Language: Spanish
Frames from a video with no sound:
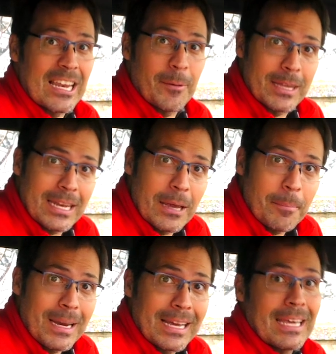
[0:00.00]
de la batería
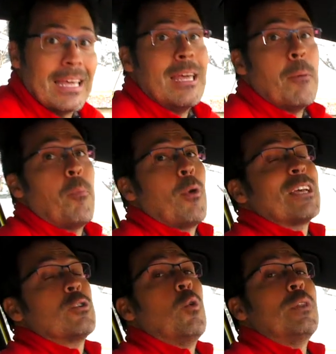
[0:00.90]
para que
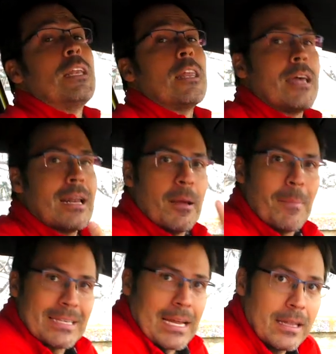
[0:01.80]
puedas utilizarla
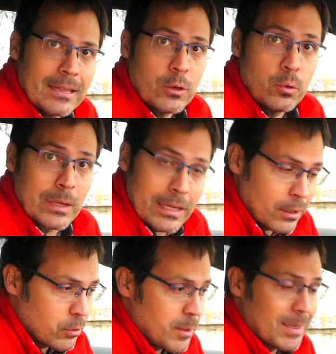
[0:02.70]
más adelante en tu
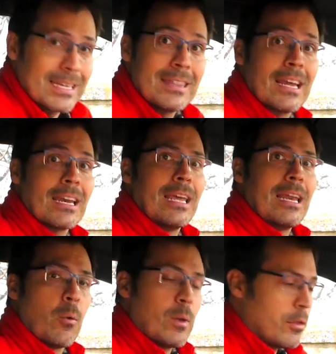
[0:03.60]
trayecto si vas a entrar en
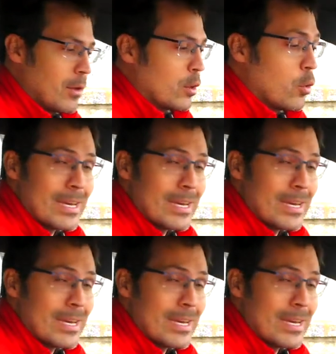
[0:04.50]
alguna ciudad con